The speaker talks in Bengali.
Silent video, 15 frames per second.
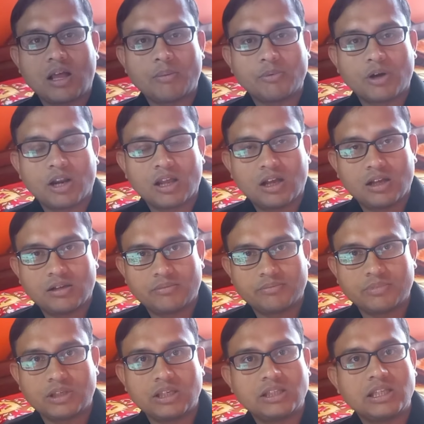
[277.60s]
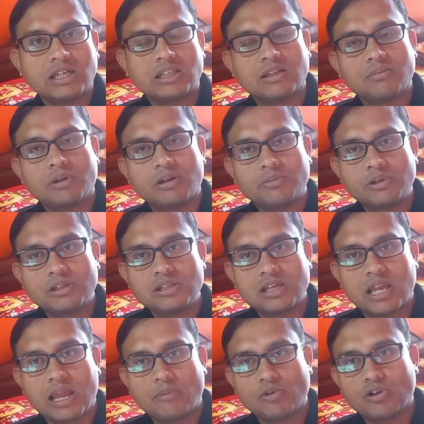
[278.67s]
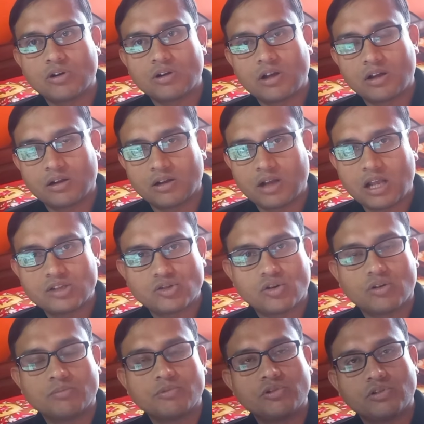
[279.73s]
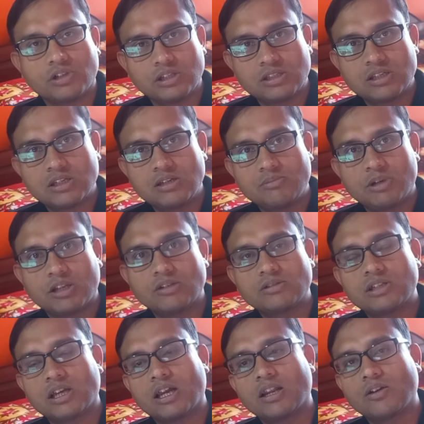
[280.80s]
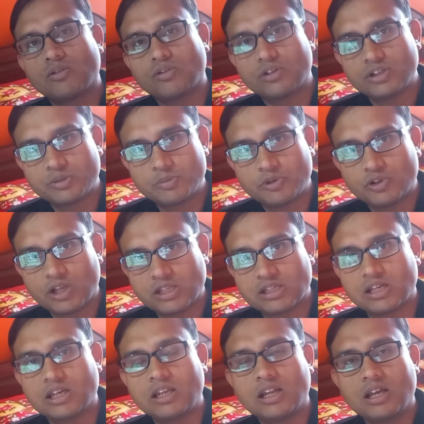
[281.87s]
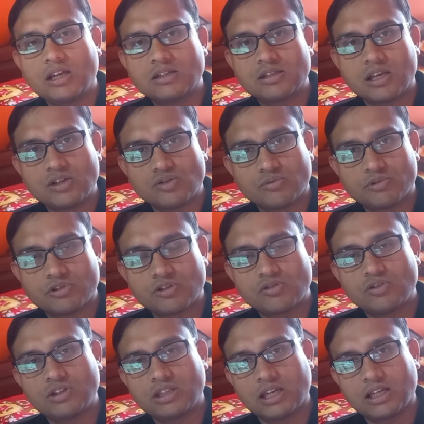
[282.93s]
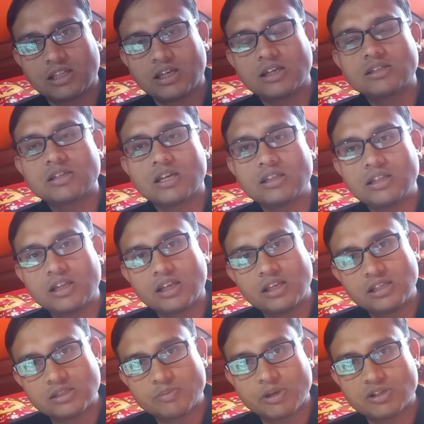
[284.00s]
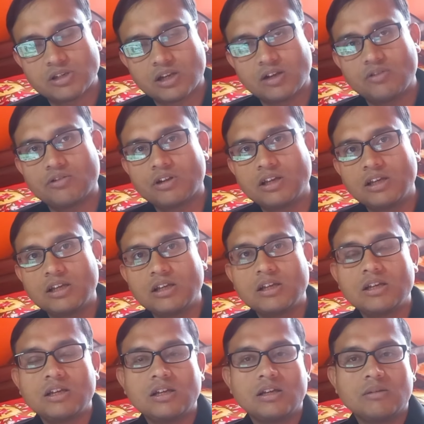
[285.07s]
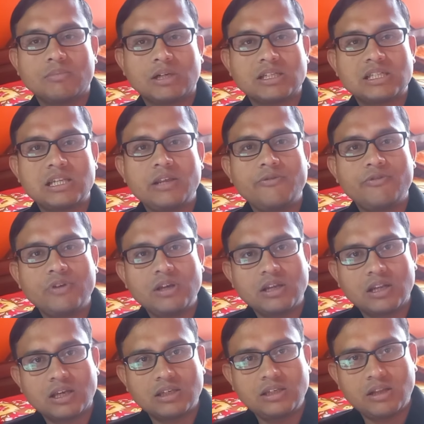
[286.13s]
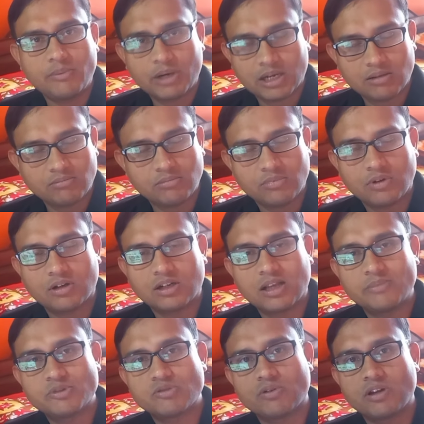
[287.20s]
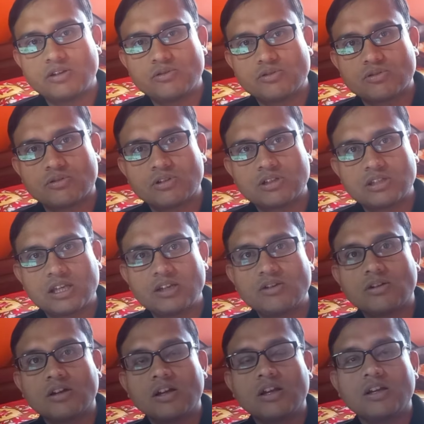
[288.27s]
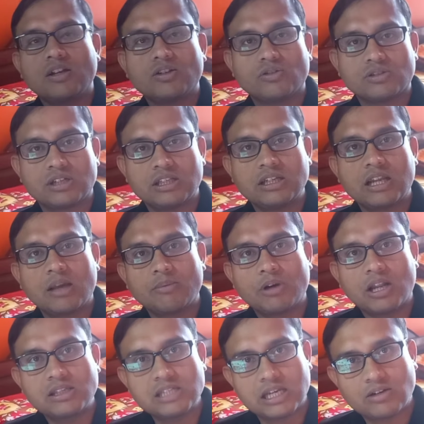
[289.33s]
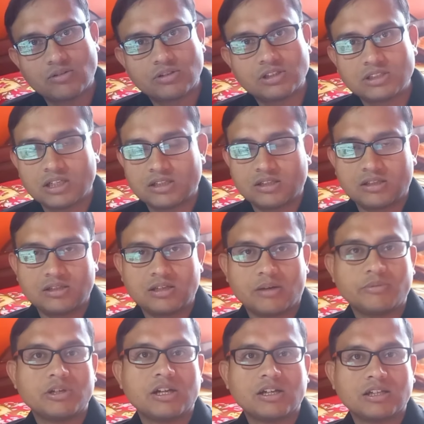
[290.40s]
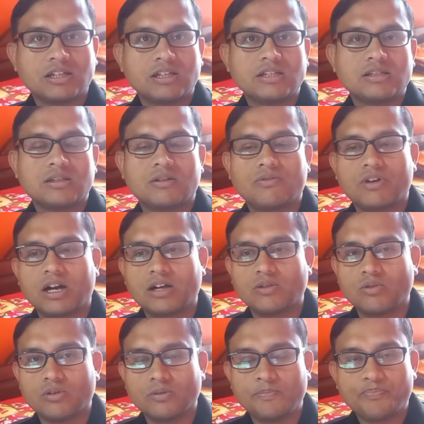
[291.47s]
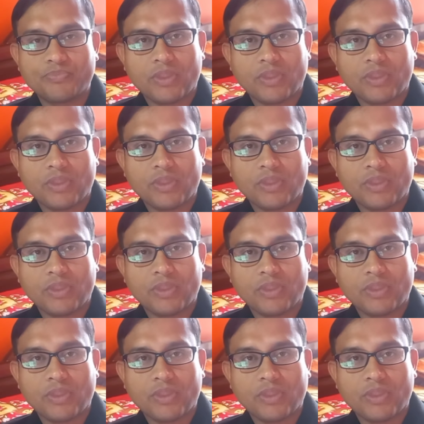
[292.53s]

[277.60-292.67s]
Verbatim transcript: আপনারা গিয়ে দেখতে পারবেন যে কেমন কাজকর্ম হয়েছে মানে সেখানে কোনো ডিসপিউট আছে কি না সেই সমস্ত যদি থেকে থাকে সেই দিনকে ইন্সপেকশন করে মানে স্নিফিং না কীরকম একটা টার্মস ওরা ইউজ করেছে যাই হোক তো সেদিনকে আপনারা চেক করতে যাবেন আর কি নিজেদের ফ্ল্যাটগুলো